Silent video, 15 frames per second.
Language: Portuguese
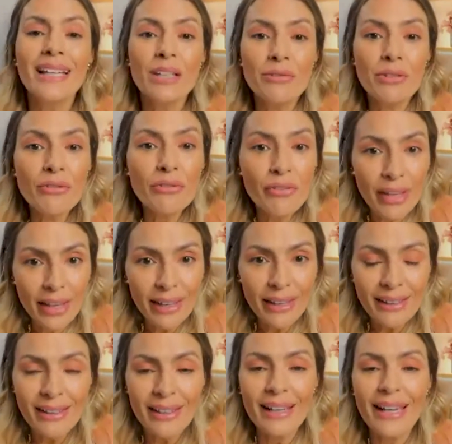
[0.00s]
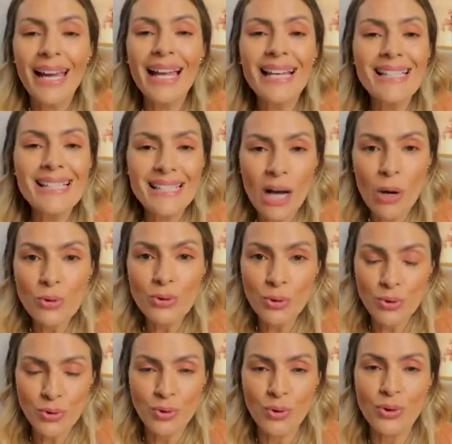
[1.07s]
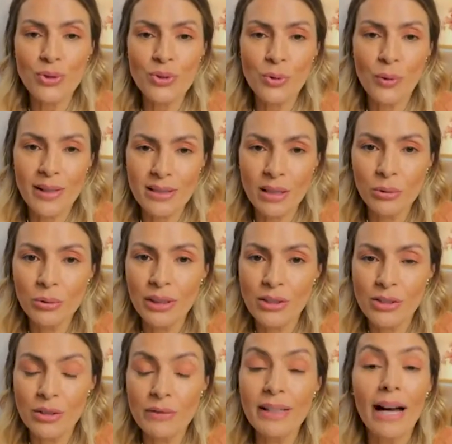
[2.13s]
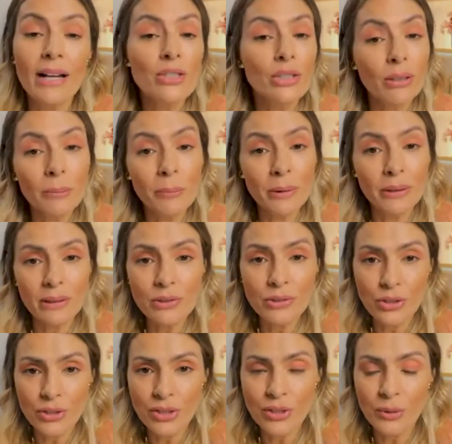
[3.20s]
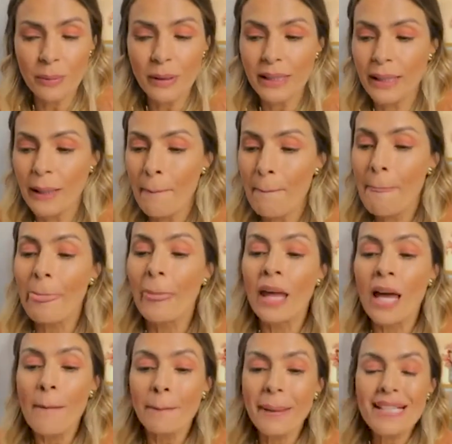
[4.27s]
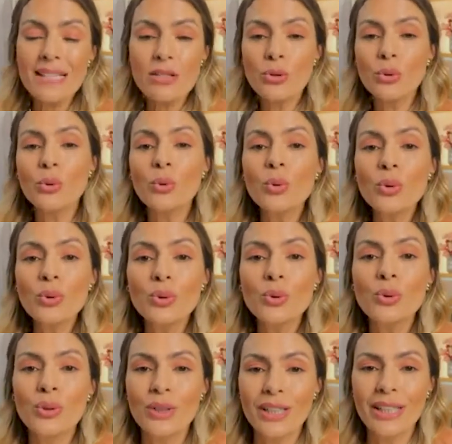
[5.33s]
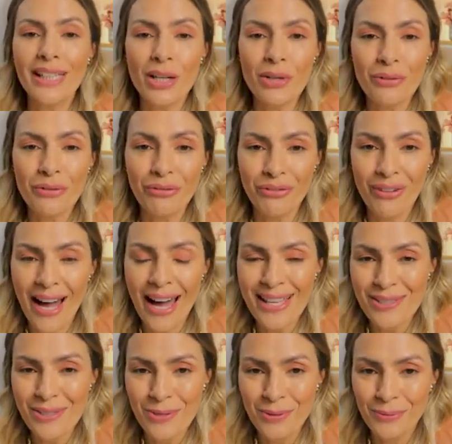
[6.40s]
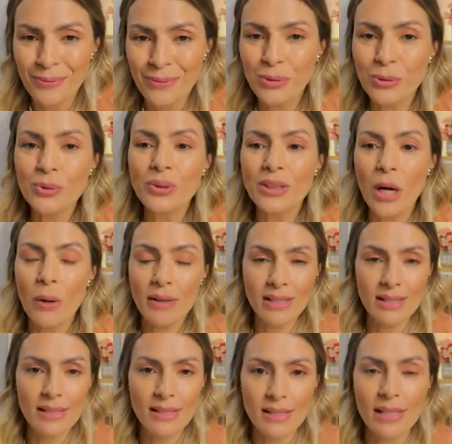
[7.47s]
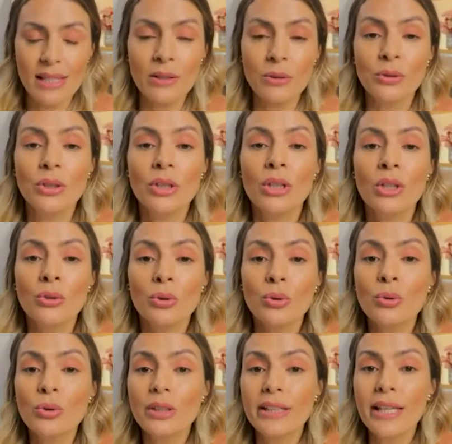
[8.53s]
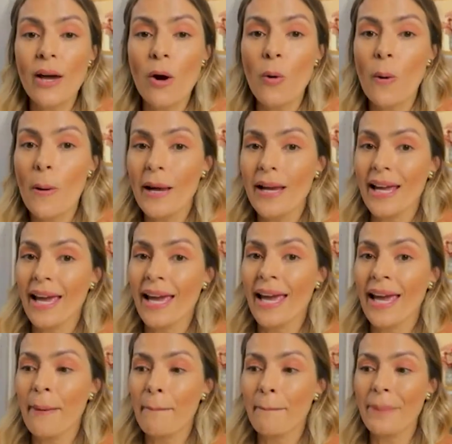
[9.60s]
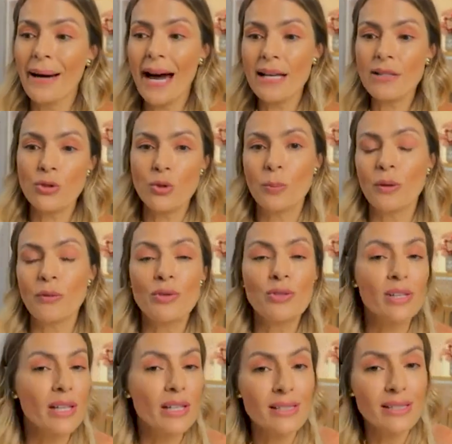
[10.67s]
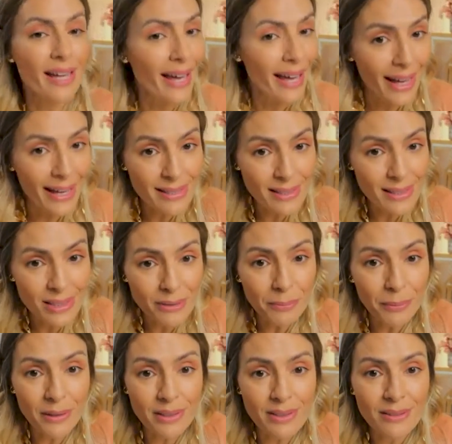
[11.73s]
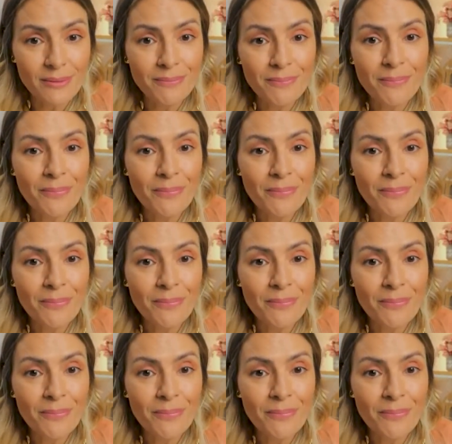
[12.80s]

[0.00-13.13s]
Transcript: e viver, realizar os seus sonhos com essa lucratividade. Então é importante a gente aprender. Mas tudo que eu faço, tudo que eu ensino, tudo que eu é, passo para vocês é simples.